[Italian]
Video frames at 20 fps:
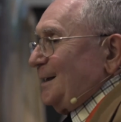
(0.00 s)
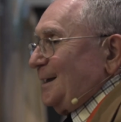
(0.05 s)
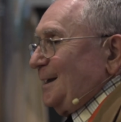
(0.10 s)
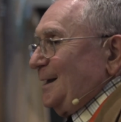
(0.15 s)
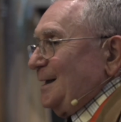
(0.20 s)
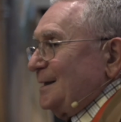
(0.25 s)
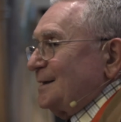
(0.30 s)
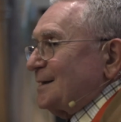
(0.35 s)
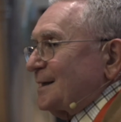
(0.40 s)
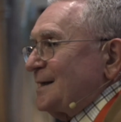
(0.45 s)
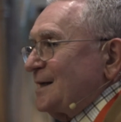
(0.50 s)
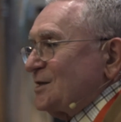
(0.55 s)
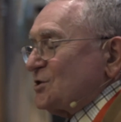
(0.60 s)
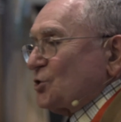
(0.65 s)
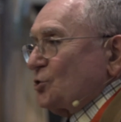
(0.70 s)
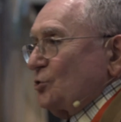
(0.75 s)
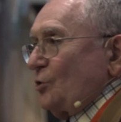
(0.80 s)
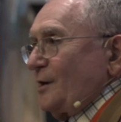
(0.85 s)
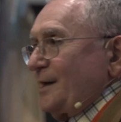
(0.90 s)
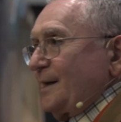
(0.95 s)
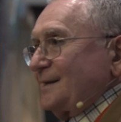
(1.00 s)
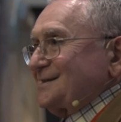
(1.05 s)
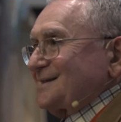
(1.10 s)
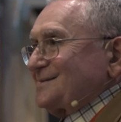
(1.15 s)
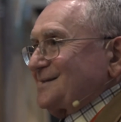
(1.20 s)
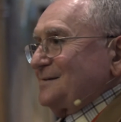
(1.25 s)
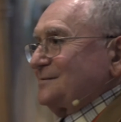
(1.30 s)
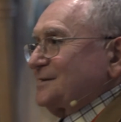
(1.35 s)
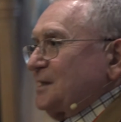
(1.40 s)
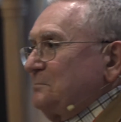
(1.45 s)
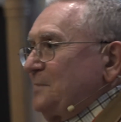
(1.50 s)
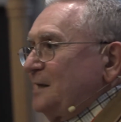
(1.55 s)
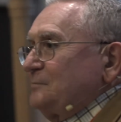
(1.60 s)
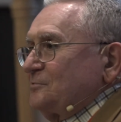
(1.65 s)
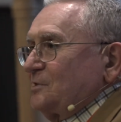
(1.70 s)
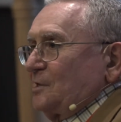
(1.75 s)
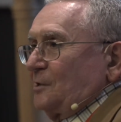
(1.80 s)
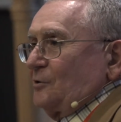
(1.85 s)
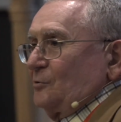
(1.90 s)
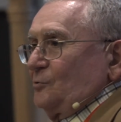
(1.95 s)
Il rischio è
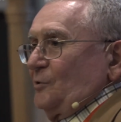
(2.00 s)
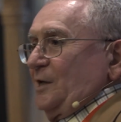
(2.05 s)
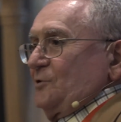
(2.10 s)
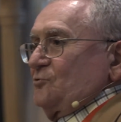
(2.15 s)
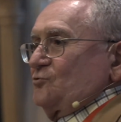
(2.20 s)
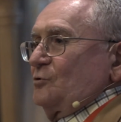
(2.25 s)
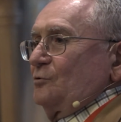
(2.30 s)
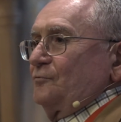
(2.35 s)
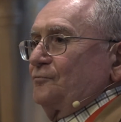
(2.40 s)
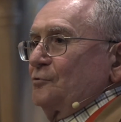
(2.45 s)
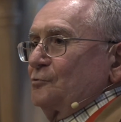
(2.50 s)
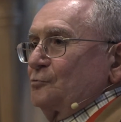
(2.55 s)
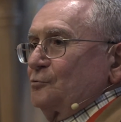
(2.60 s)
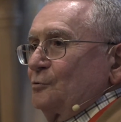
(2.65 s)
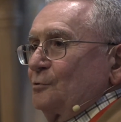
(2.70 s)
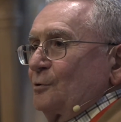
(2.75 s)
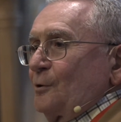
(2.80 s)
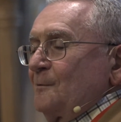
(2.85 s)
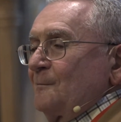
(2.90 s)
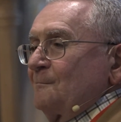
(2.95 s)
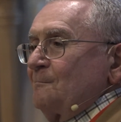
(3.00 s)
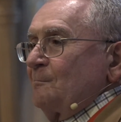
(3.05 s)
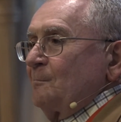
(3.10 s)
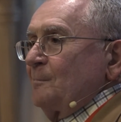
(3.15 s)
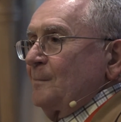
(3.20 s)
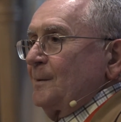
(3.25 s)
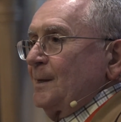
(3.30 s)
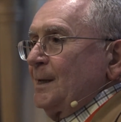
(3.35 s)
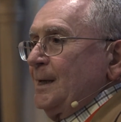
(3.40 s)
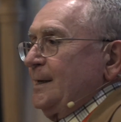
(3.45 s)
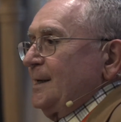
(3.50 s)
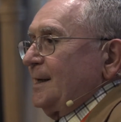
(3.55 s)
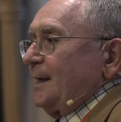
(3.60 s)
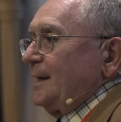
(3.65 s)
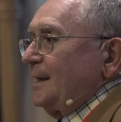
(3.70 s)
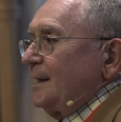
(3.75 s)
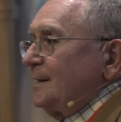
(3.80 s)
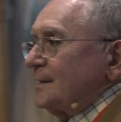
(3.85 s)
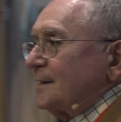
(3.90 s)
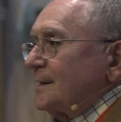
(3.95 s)
strettamente connesso al futuro.
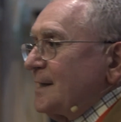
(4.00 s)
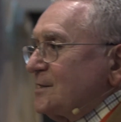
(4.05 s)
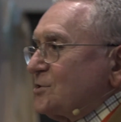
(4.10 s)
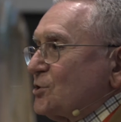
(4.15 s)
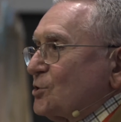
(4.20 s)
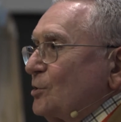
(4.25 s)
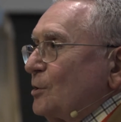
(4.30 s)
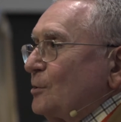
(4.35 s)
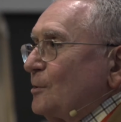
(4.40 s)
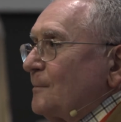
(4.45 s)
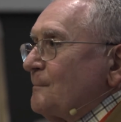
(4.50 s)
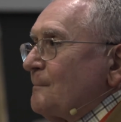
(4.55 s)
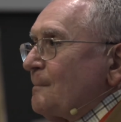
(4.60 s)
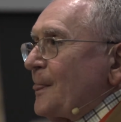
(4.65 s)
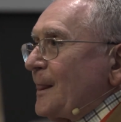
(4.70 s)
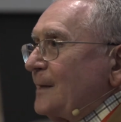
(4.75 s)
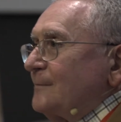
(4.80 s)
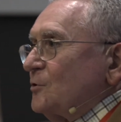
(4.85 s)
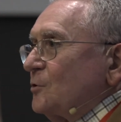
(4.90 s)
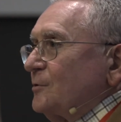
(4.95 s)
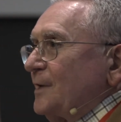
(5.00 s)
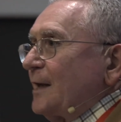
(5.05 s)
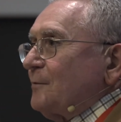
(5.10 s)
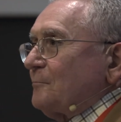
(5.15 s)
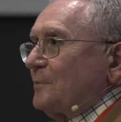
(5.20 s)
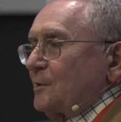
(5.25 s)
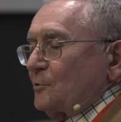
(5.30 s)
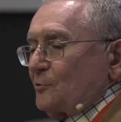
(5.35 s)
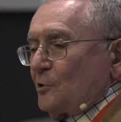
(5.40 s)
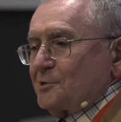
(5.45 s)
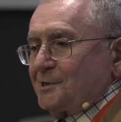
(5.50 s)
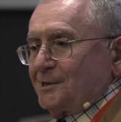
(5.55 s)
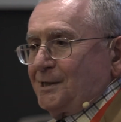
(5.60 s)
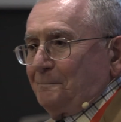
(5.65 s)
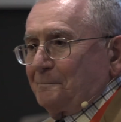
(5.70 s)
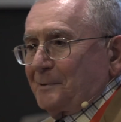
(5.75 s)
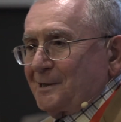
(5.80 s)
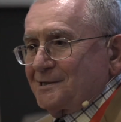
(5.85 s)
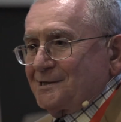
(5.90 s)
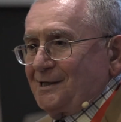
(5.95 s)
Il rischio non è qualcosa
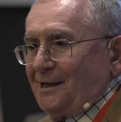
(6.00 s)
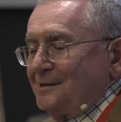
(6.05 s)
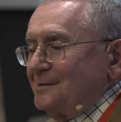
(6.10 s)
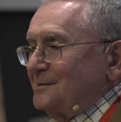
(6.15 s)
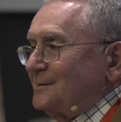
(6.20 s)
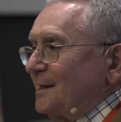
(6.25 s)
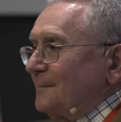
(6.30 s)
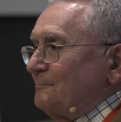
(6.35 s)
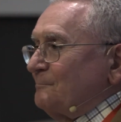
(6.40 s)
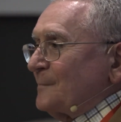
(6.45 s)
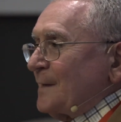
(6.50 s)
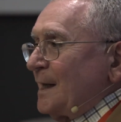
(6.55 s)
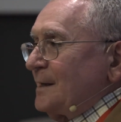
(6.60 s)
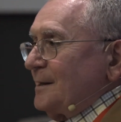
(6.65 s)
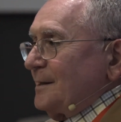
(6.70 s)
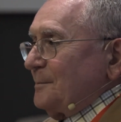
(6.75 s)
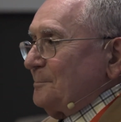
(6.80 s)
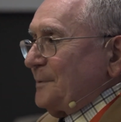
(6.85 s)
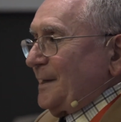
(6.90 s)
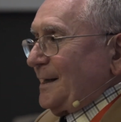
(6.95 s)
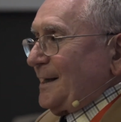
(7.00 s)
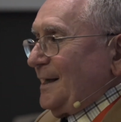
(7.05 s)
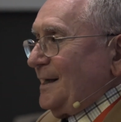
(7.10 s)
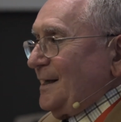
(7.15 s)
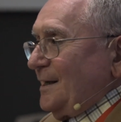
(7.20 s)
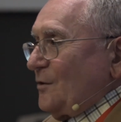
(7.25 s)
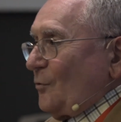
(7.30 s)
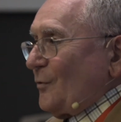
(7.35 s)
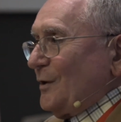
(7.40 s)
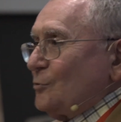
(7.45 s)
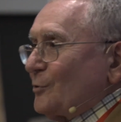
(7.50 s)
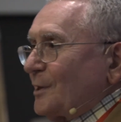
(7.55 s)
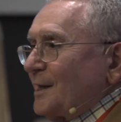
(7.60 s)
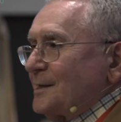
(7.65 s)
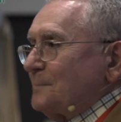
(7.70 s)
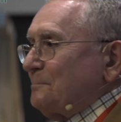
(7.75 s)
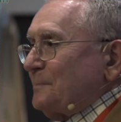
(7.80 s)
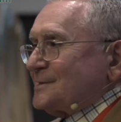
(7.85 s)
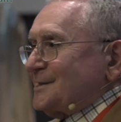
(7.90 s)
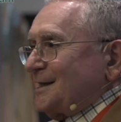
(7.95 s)
di presente, perché quello
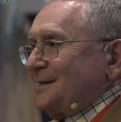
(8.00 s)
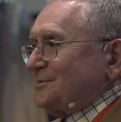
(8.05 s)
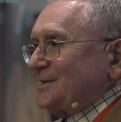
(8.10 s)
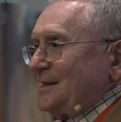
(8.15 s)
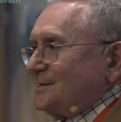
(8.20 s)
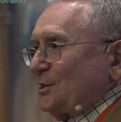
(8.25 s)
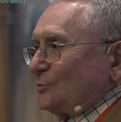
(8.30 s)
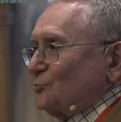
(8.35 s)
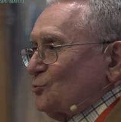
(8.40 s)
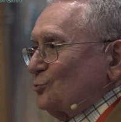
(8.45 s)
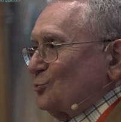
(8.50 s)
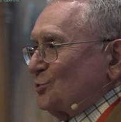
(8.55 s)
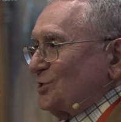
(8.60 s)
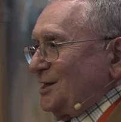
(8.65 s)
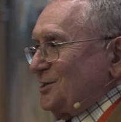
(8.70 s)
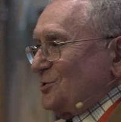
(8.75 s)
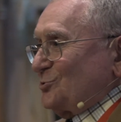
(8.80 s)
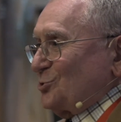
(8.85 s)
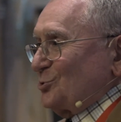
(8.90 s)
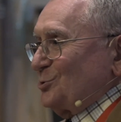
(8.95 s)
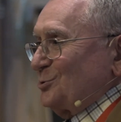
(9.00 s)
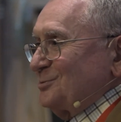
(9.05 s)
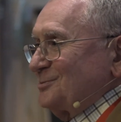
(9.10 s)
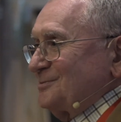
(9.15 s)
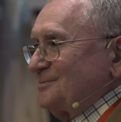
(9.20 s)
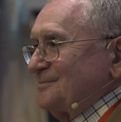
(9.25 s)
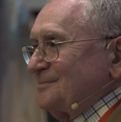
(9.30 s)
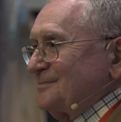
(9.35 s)
che è presente è già successo.